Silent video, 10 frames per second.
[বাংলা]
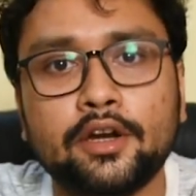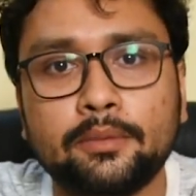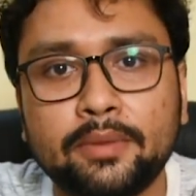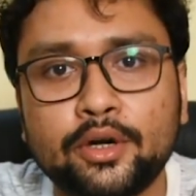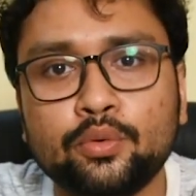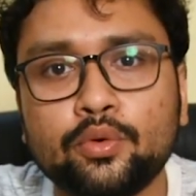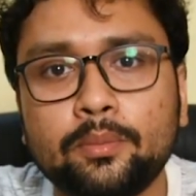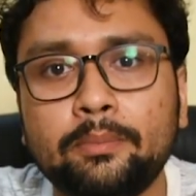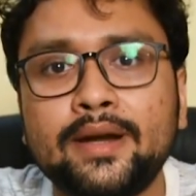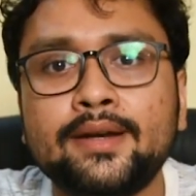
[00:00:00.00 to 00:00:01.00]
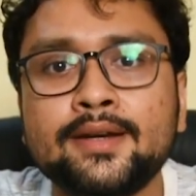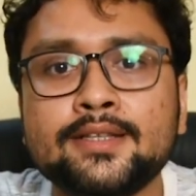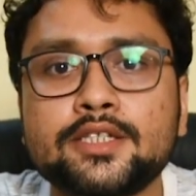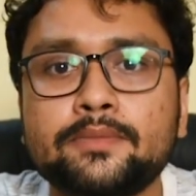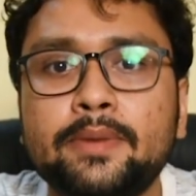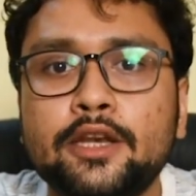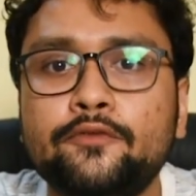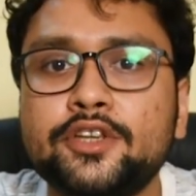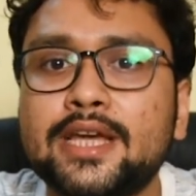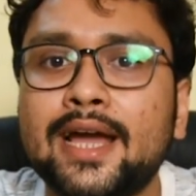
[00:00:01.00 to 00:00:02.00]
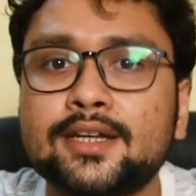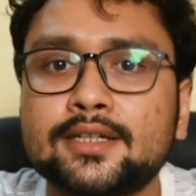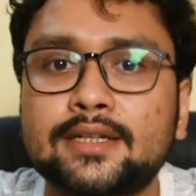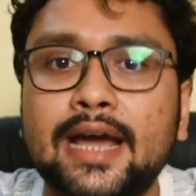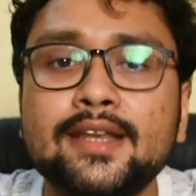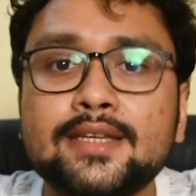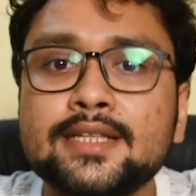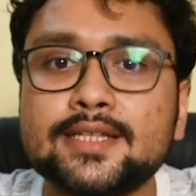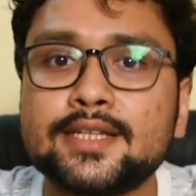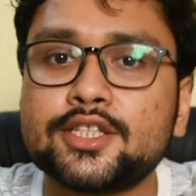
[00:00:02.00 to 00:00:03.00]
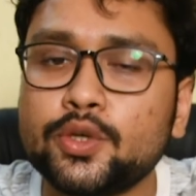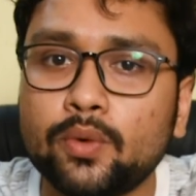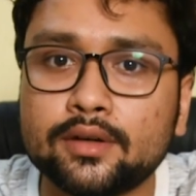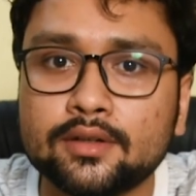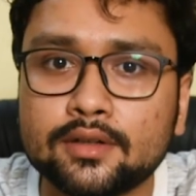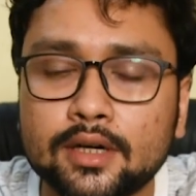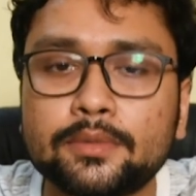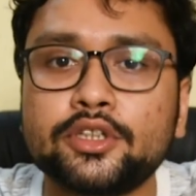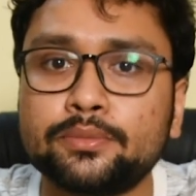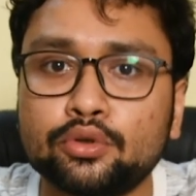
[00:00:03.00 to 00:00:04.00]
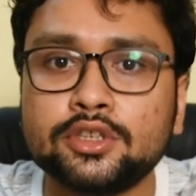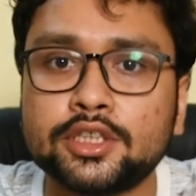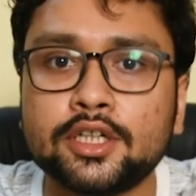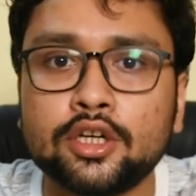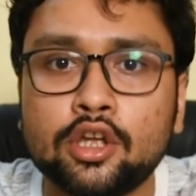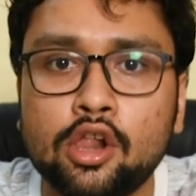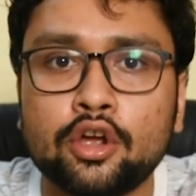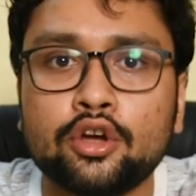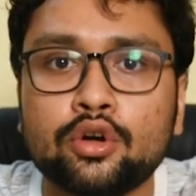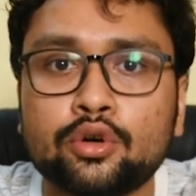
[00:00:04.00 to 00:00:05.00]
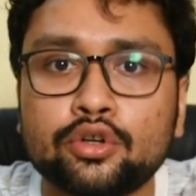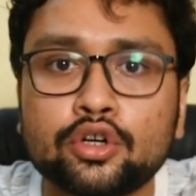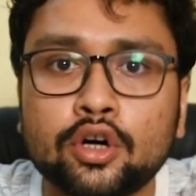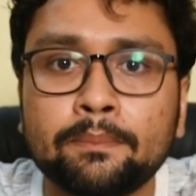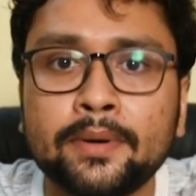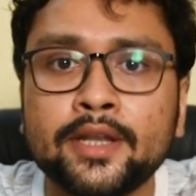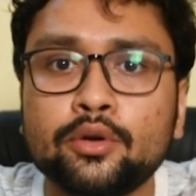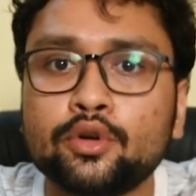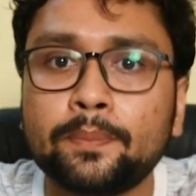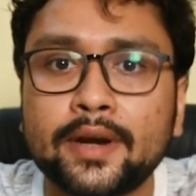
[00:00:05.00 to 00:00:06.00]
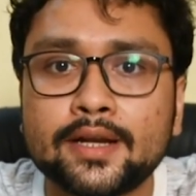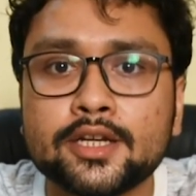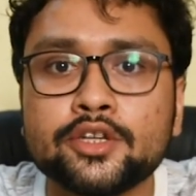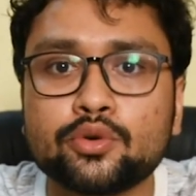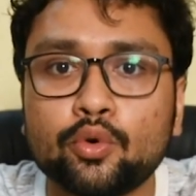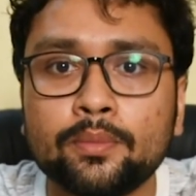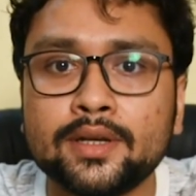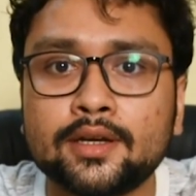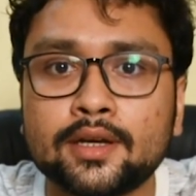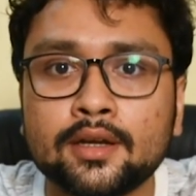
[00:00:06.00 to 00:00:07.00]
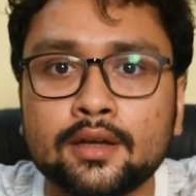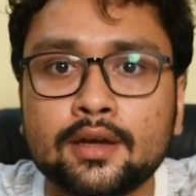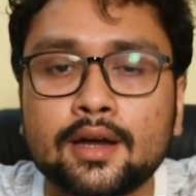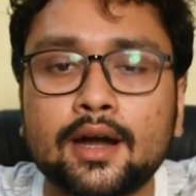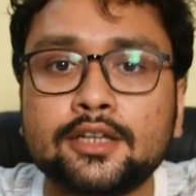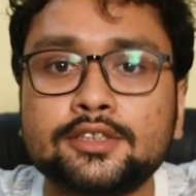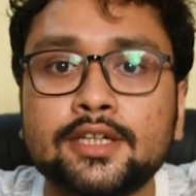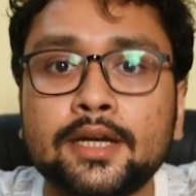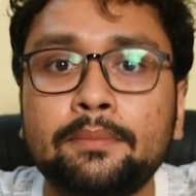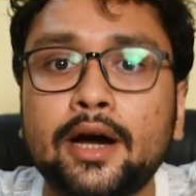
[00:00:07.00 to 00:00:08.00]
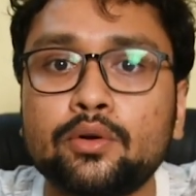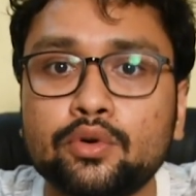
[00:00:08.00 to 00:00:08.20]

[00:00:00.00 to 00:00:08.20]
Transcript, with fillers: নাম্বার টু মেনটেন্যান্স বেনিফিট অ্যাক্ট নাইনটিন সিক্সটি ওয়ান আমাদের বলছে কোনো কোম্পানি কোনো প্রেগনেন্ট উমেনকে কাজ থেকে বার